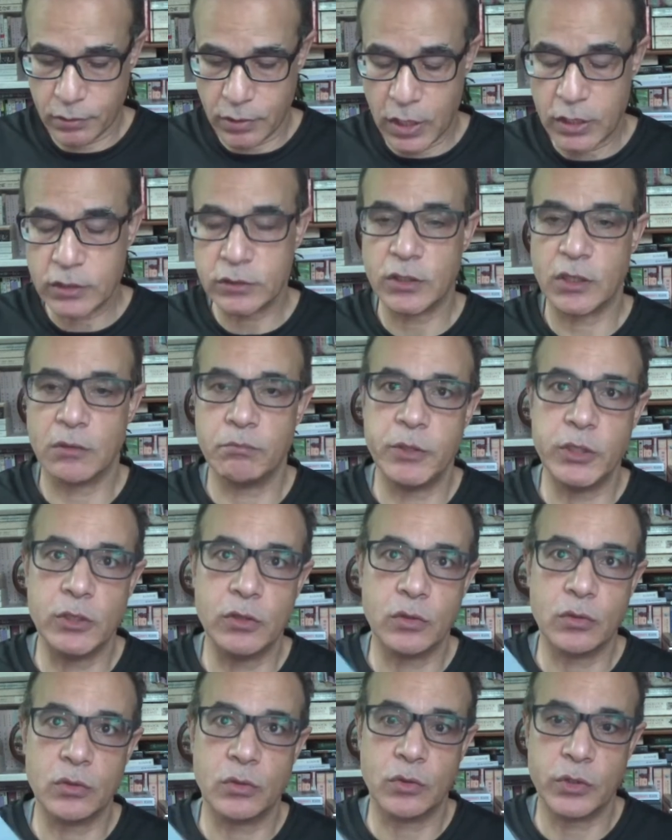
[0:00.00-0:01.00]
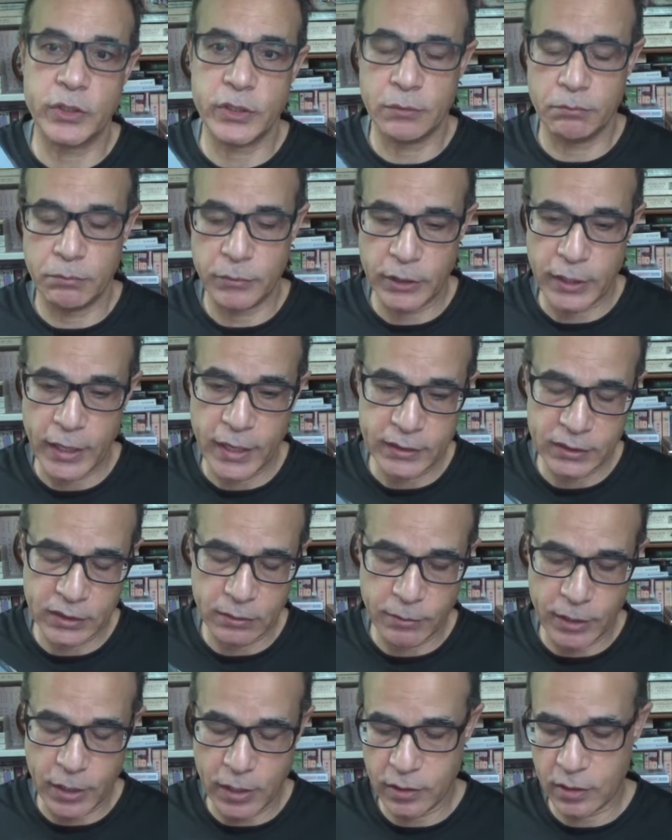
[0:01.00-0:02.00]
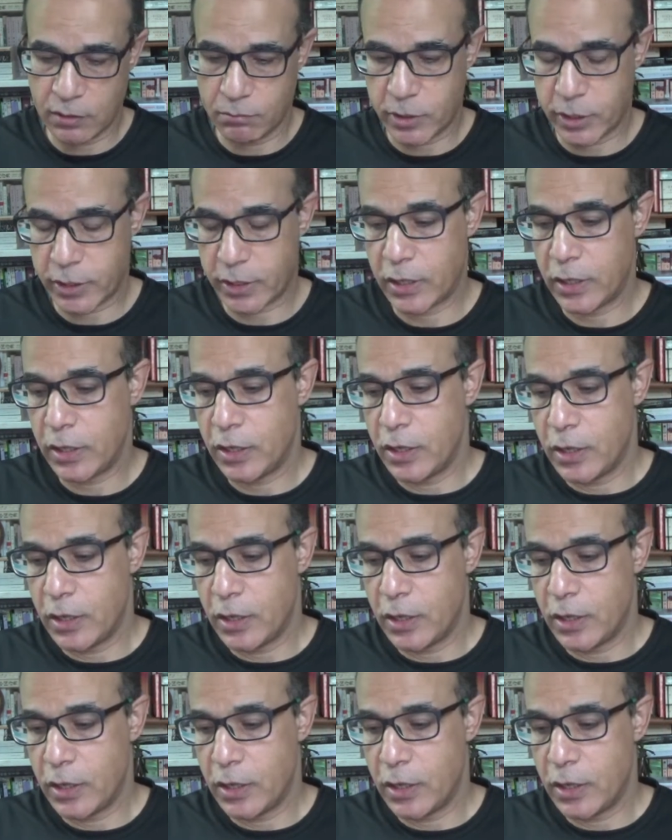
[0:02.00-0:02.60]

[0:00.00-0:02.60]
اكتر من من حتى من هذا المرجع